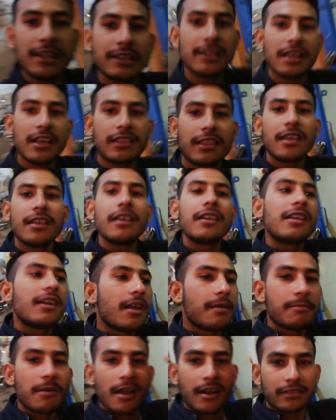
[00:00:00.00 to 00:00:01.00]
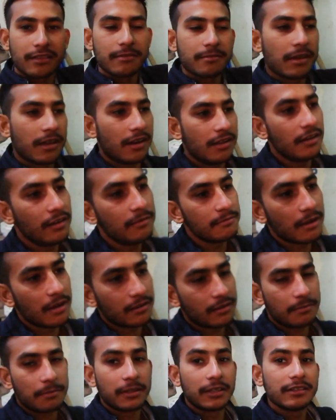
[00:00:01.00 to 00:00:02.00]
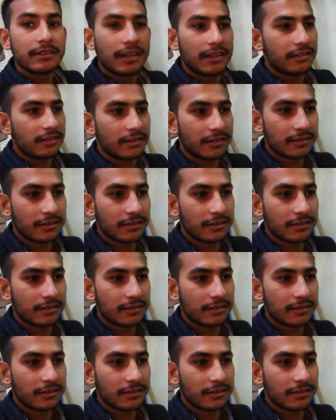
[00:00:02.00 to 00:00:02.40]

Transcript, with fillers: हैं देखते हैं ये कीड़ा मारता मारा या नहीं मारता पता चल जाए